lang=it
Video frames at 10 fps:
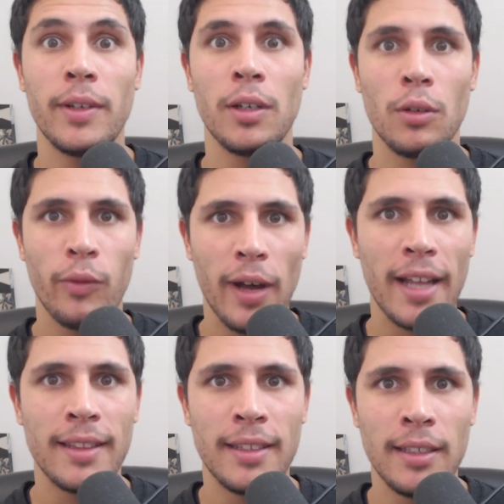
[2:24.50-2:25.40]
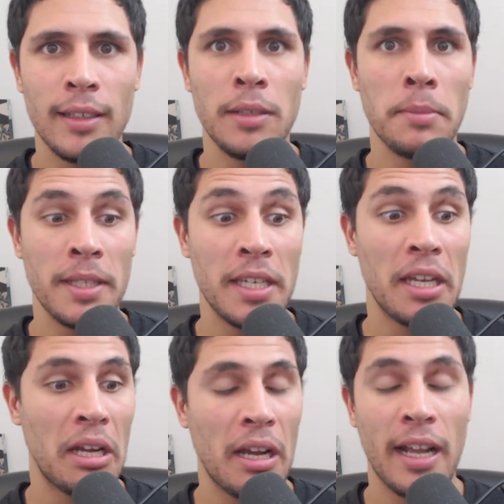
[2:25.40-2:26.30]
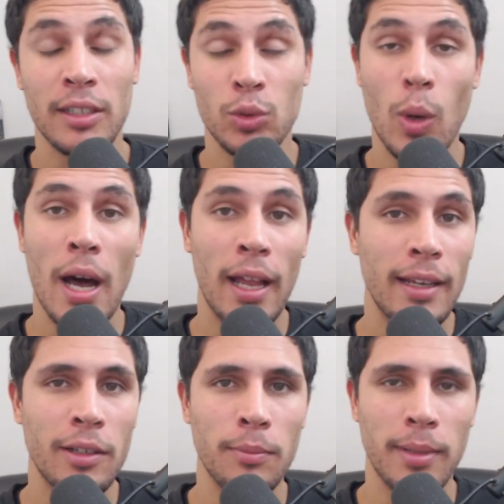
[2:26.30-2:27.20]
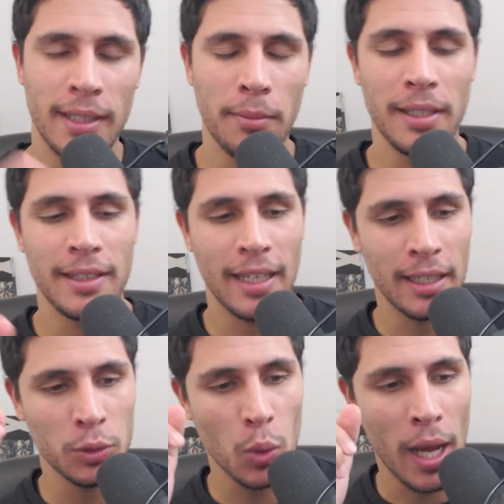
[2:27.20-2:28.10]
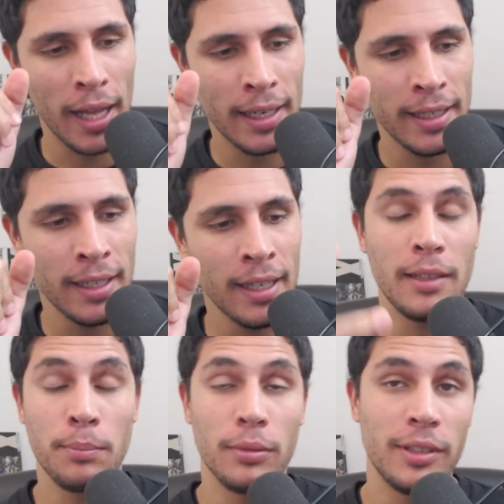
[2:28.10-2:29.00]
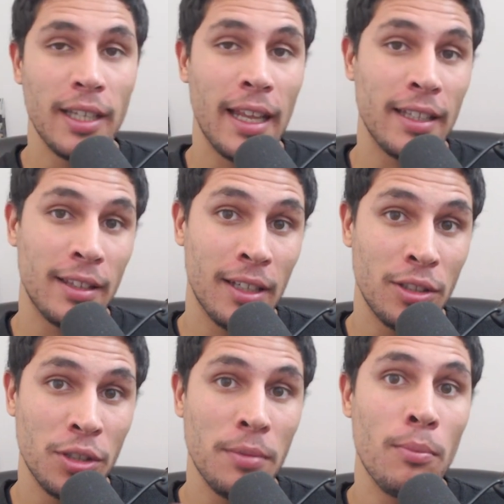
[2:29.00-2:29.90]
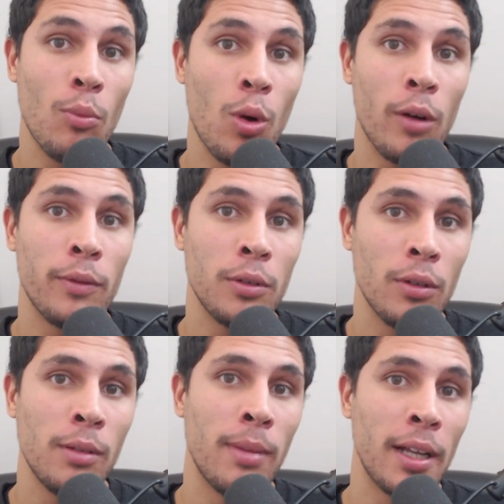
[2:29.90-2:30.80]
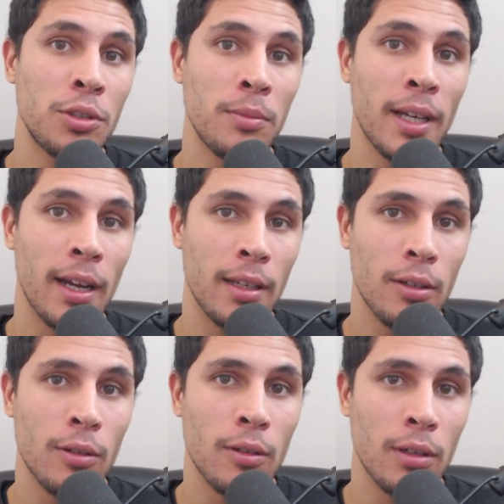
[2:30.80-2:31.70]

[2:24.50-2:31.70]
vengono fatti in maniera casuale, completamente casuale, e gli impulsi elettrici muovono il braccio meccanico